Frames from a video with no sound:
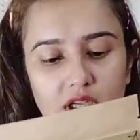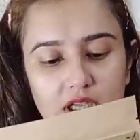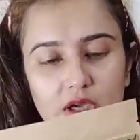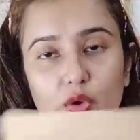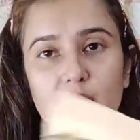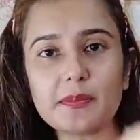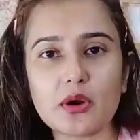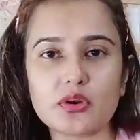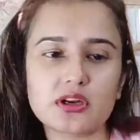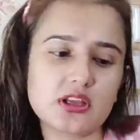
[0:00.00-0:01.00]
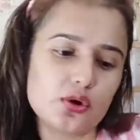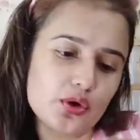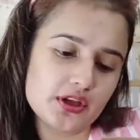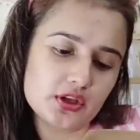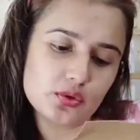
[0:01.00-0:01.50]
गिलोय पाउडर
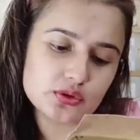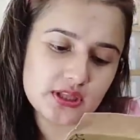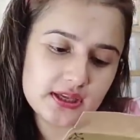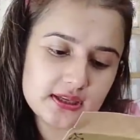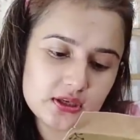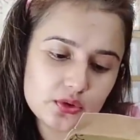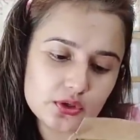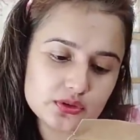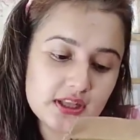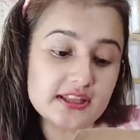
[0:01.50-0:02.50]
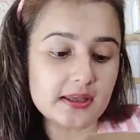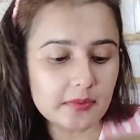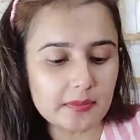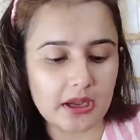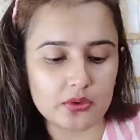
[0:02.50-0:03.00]
गिलोय क्यों होता है गिलोय होता है ये
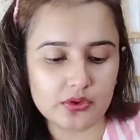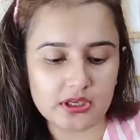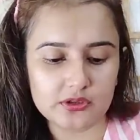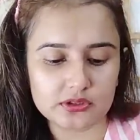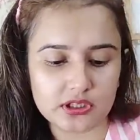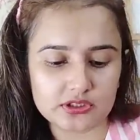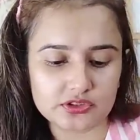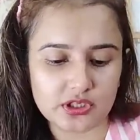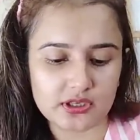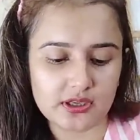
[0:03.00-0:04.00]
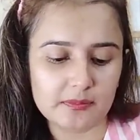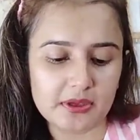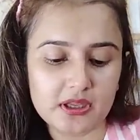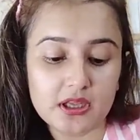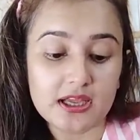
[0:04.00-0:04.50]
भी बालों के लिए होता है अच्छा
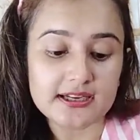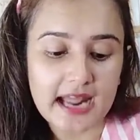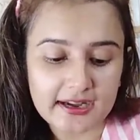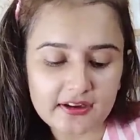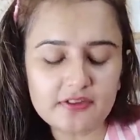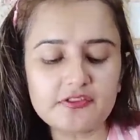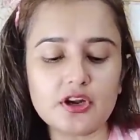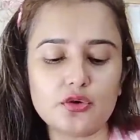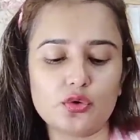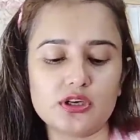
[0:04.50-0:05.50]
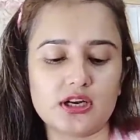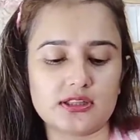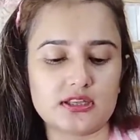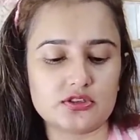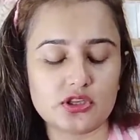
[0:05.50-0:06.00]
डैंड्रफ कंट्रोल
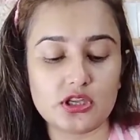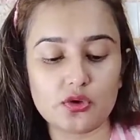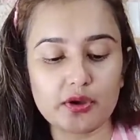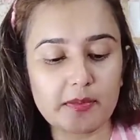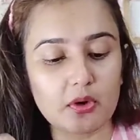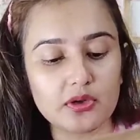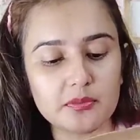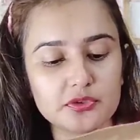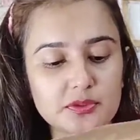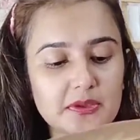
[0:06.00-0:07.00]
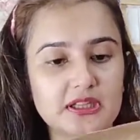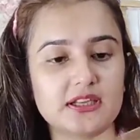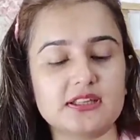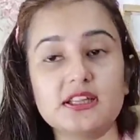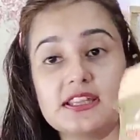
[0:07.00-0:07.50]
करता है गिलोय पाउडर मुझे
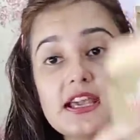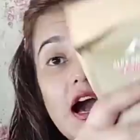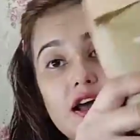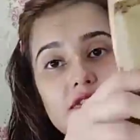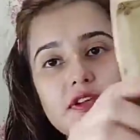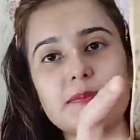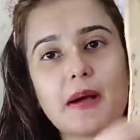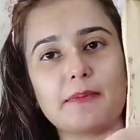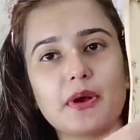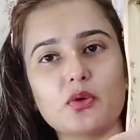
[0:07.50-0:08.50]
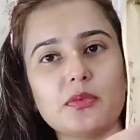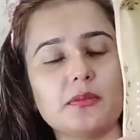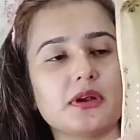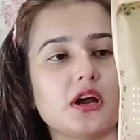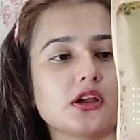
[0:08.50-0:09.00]
पता नहीं था ये आरव के पापा को
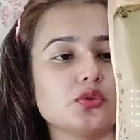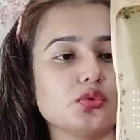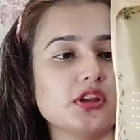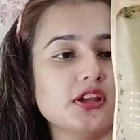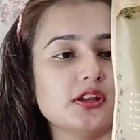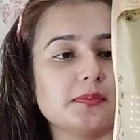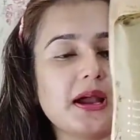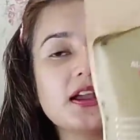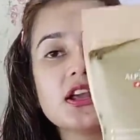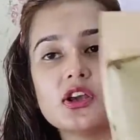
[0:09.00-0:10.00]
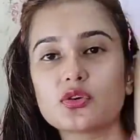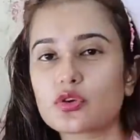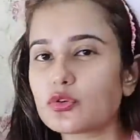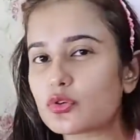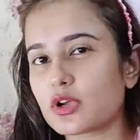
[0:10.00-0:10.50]
मैं बना के दूंगी हेयर पैक
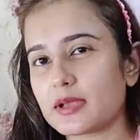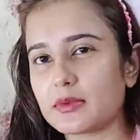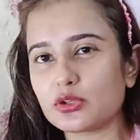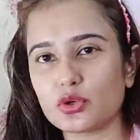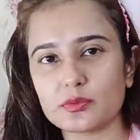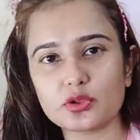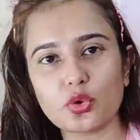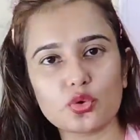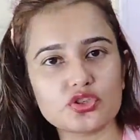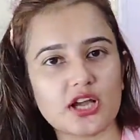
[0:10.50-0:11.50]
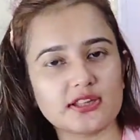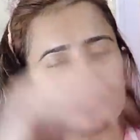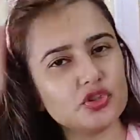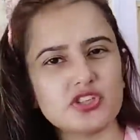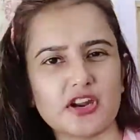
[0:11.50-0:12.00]
क्योंकि उनको कई बार थोड़ी बहुत हो जाते
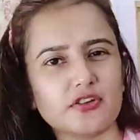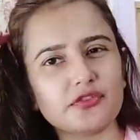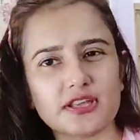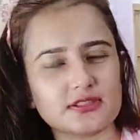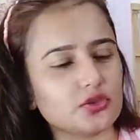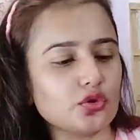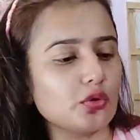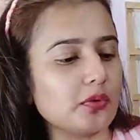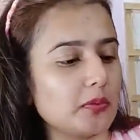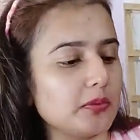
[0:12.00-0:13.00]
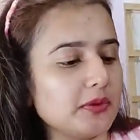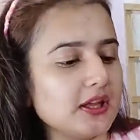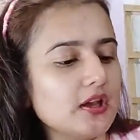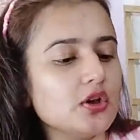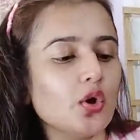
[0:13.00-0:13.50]
हैं मुझे डैंड्रफ की ऐसा तो कोई प्रॉब्लम
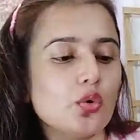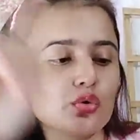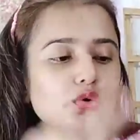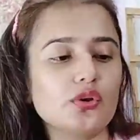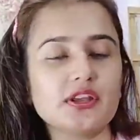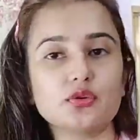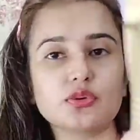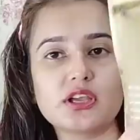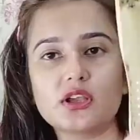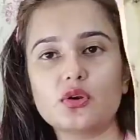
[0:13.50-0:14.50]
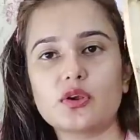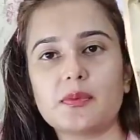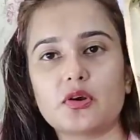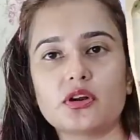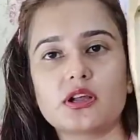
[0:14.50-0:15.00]
नहीं है उनको ये दूंगी गिलोय
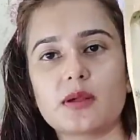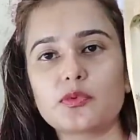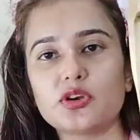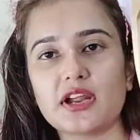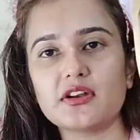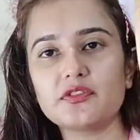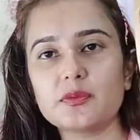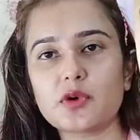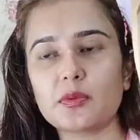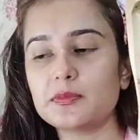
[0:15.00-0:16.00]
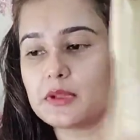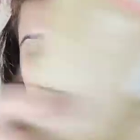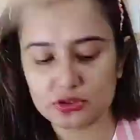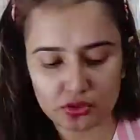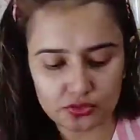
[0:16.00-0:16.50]
पाउडर अगर आपको डैंड्रफ की प्रॉब्लम तो
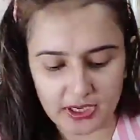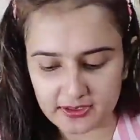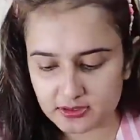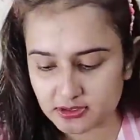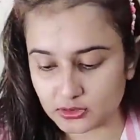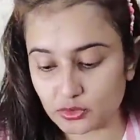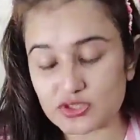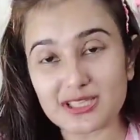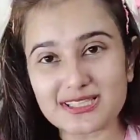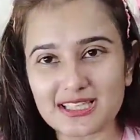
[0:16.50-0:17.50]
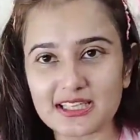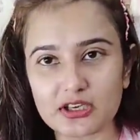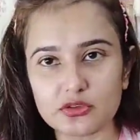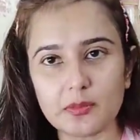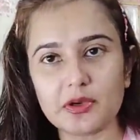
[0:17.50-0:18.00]
आप इसको ट्राई कर सकते हो जल्दी जल्दी
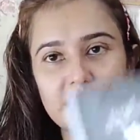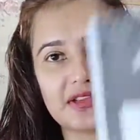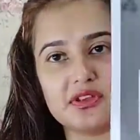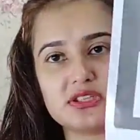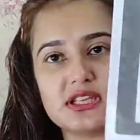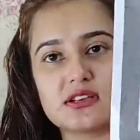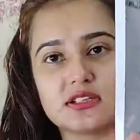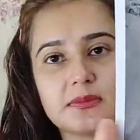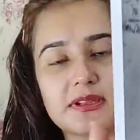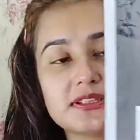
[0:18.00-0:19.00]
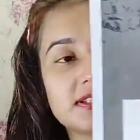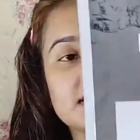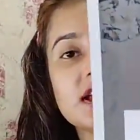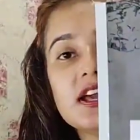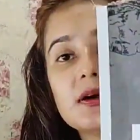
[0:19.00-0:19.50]
करते हो आपका टाइम वेस्ट नहीं करते भाई
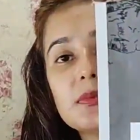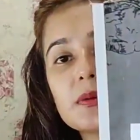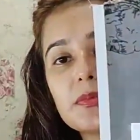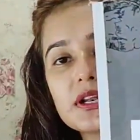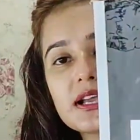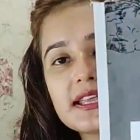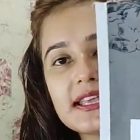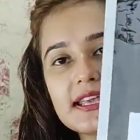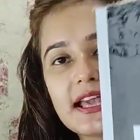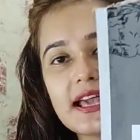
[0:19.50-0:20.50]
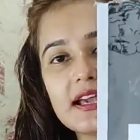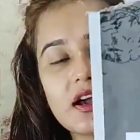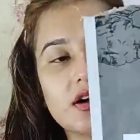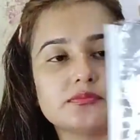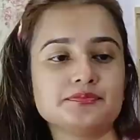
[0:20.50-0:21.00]
जल्दी पर्पल का ये है
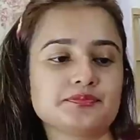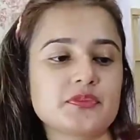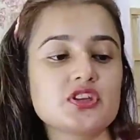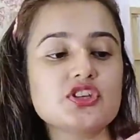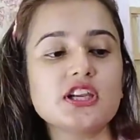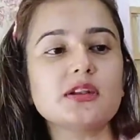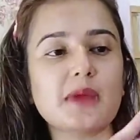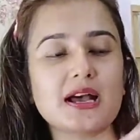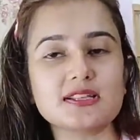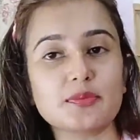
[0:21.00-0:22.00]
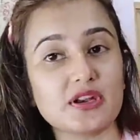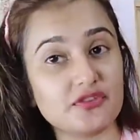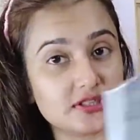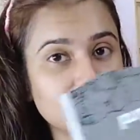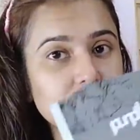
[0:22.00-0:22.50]
शीट um, मास्क मैंने
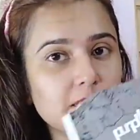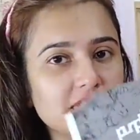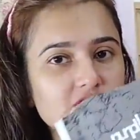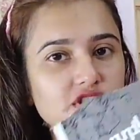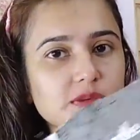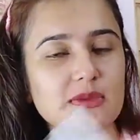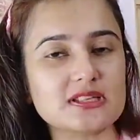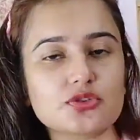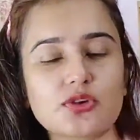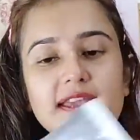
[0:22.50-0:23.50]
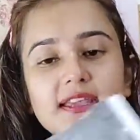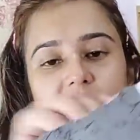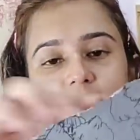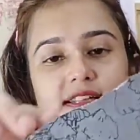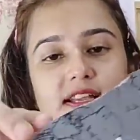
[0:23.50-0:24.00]
फर्स्ट टाइम पर्पल का शीट मास्क ट्राई
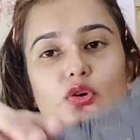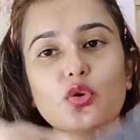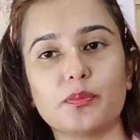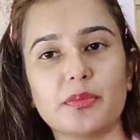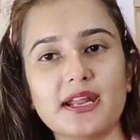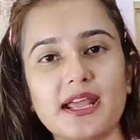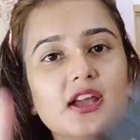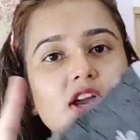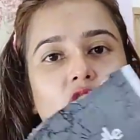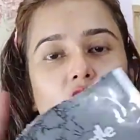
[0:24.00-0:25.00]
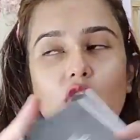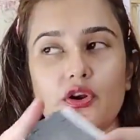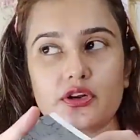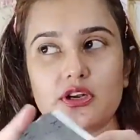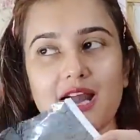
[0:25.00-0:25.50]
किया था देख लो ओपन है
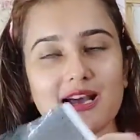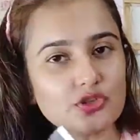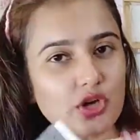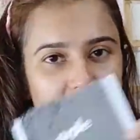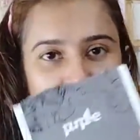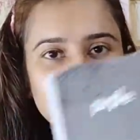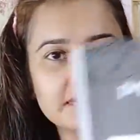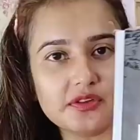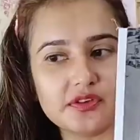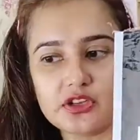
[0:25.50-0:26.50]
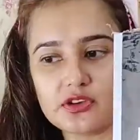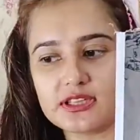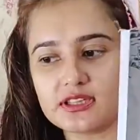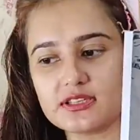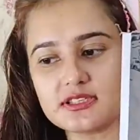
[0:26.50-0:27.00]
और लास्ट जो अनरेडी वाली वीडियो
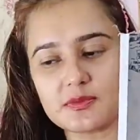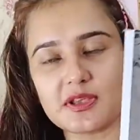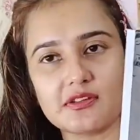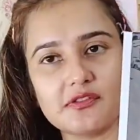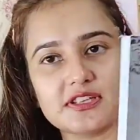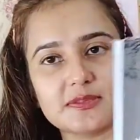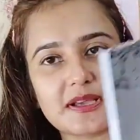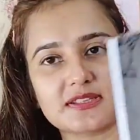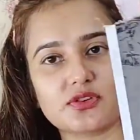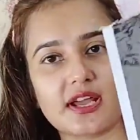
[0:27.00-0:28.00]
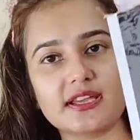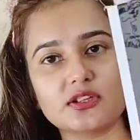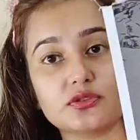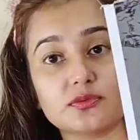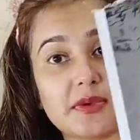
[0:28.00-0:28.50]
की थी ना जिसमें ये लोग फेस पैक्स ट्राई
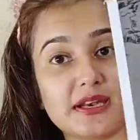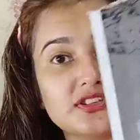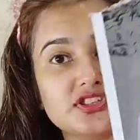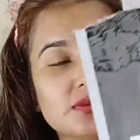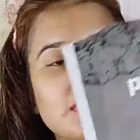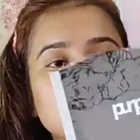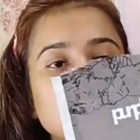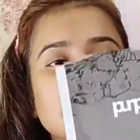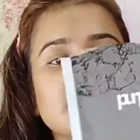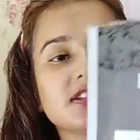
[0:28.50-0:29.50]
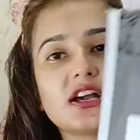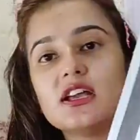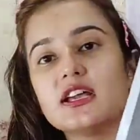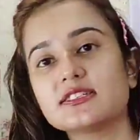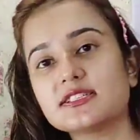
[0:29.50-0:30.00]
किए थे उसमें मैंने ये शीट मास्क ट्राई किया था
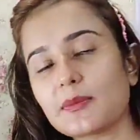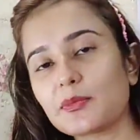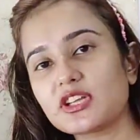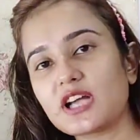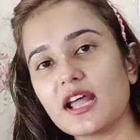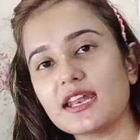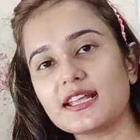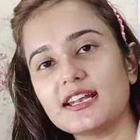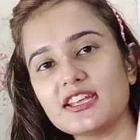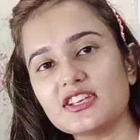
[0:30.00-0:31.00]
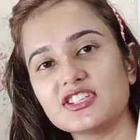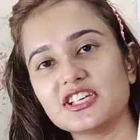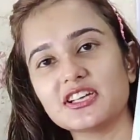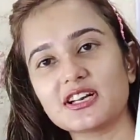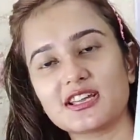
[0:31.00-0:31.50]
जैसे आपको दिखाने के लिए ये
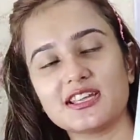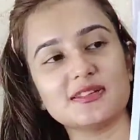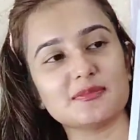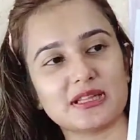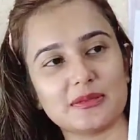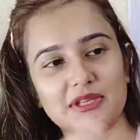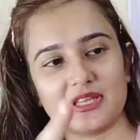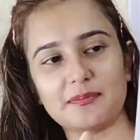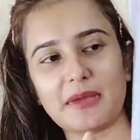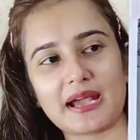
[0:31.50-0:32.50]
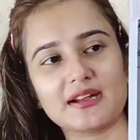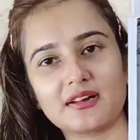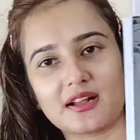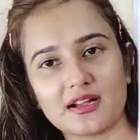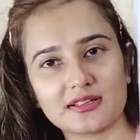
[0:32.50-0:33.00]
शीट रखी मतलब ये
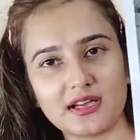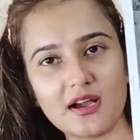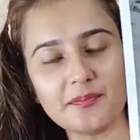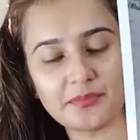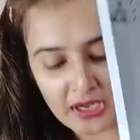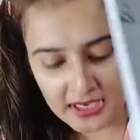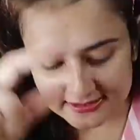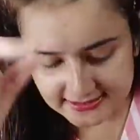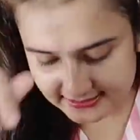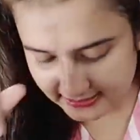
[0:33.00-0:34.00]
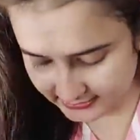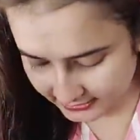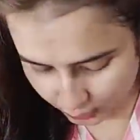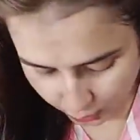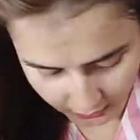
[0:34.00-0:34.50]
पैकेट रखा था इसके साथ
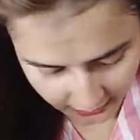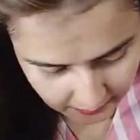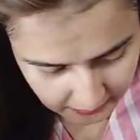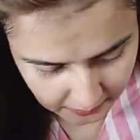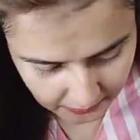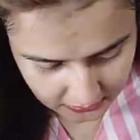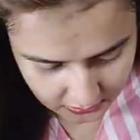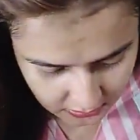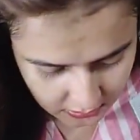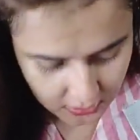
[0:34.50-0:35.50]
एक और है मेरे पास